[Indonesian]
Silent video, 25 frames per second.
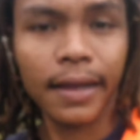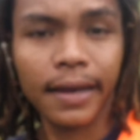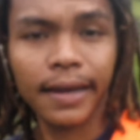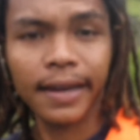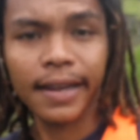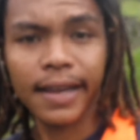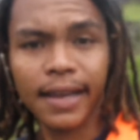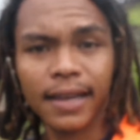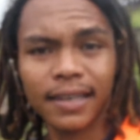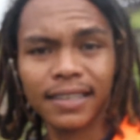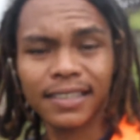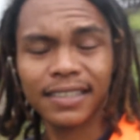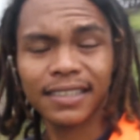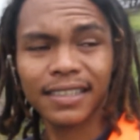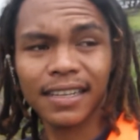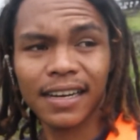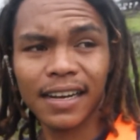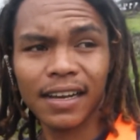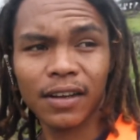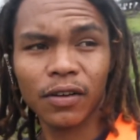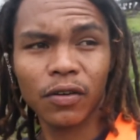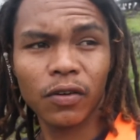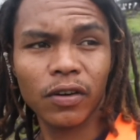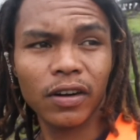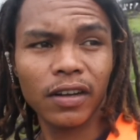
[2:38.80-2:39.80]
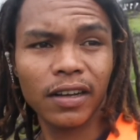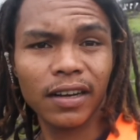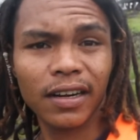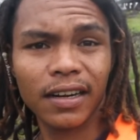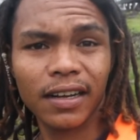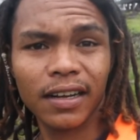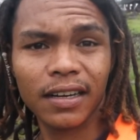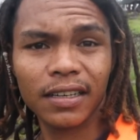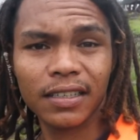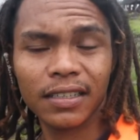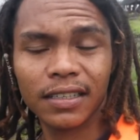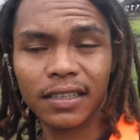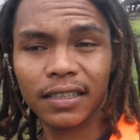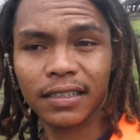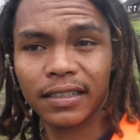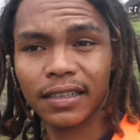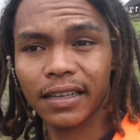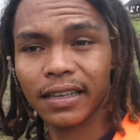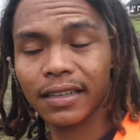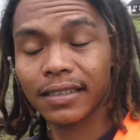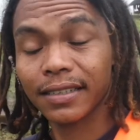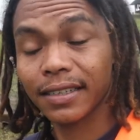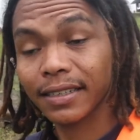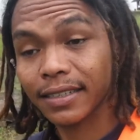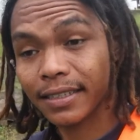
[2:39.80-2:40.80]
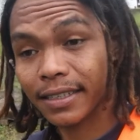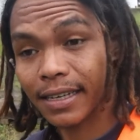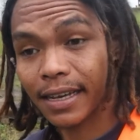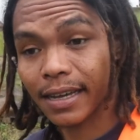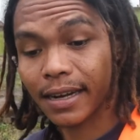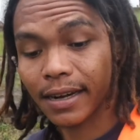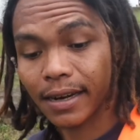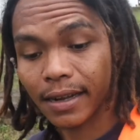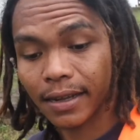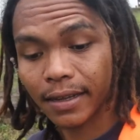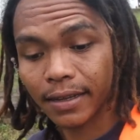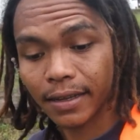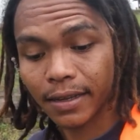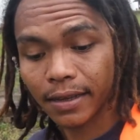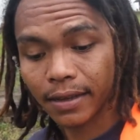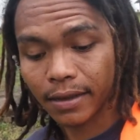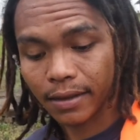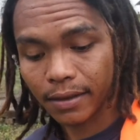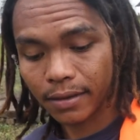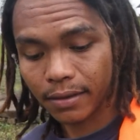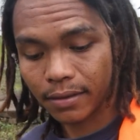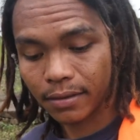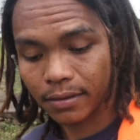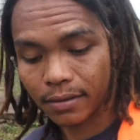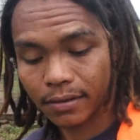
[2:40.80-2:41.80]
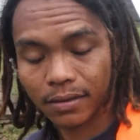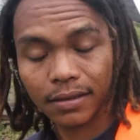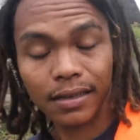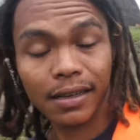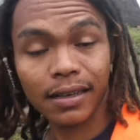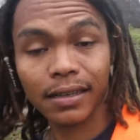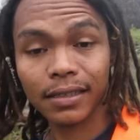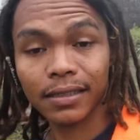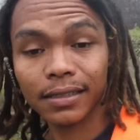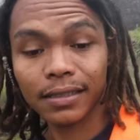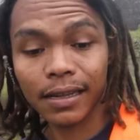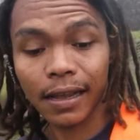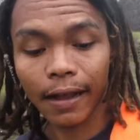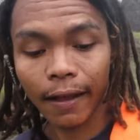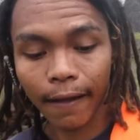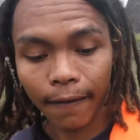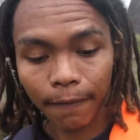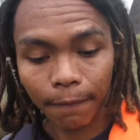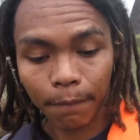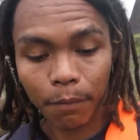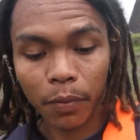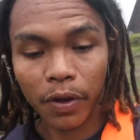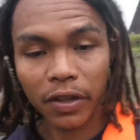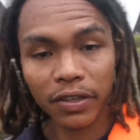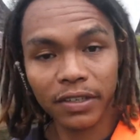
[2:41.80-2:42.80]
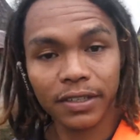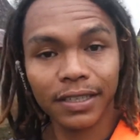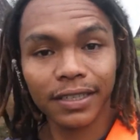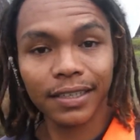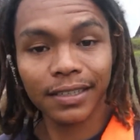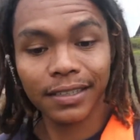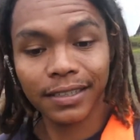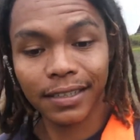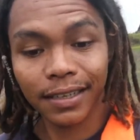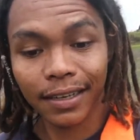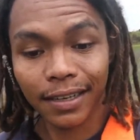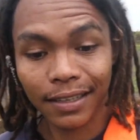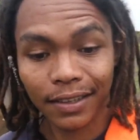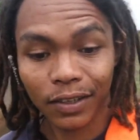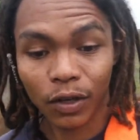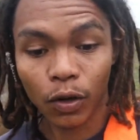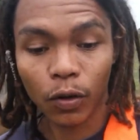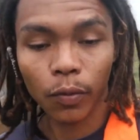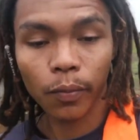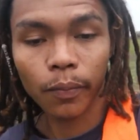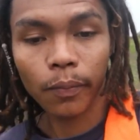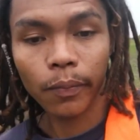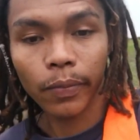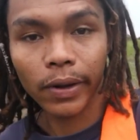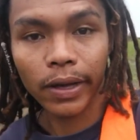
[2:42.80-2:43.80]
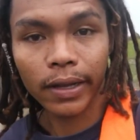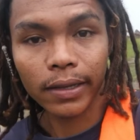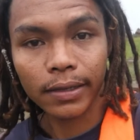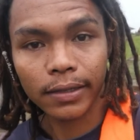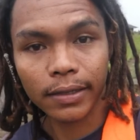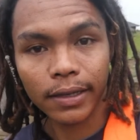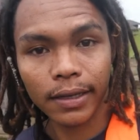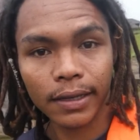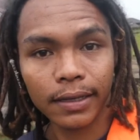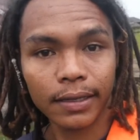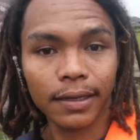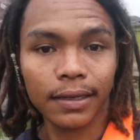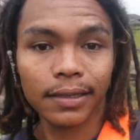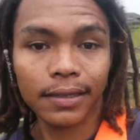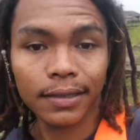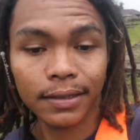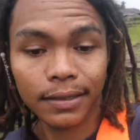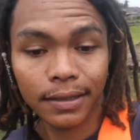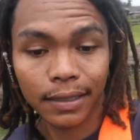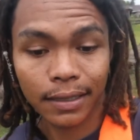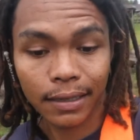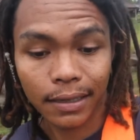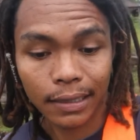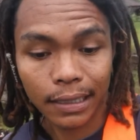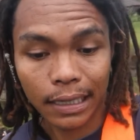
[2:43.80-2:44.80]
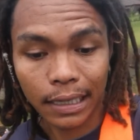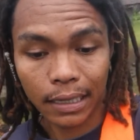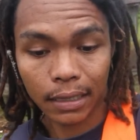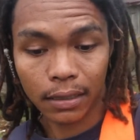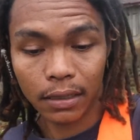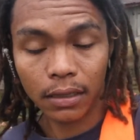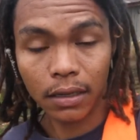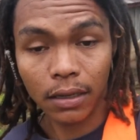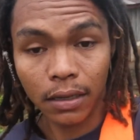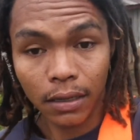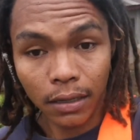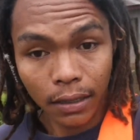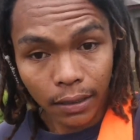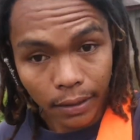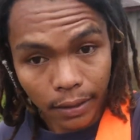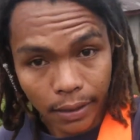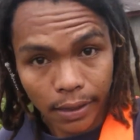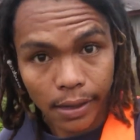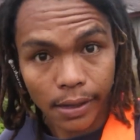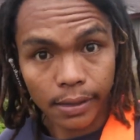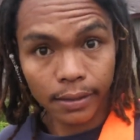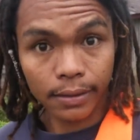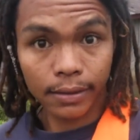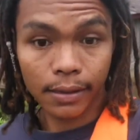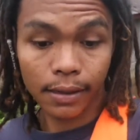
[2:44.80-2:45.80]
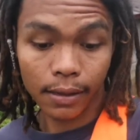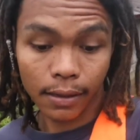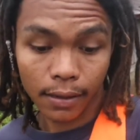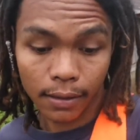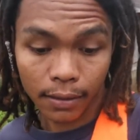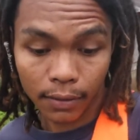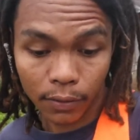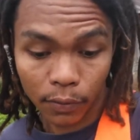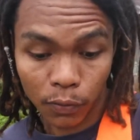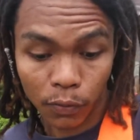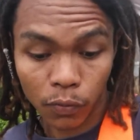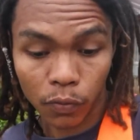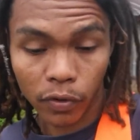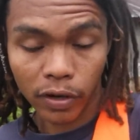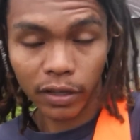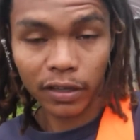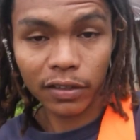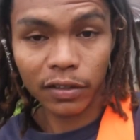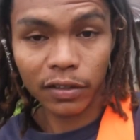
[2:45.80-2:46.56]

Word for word: dan setelah gue dengar-dengar cerita sejarahnya yang sangat panjangnya sangat kompleks sekali sejarahnya ya sangat unik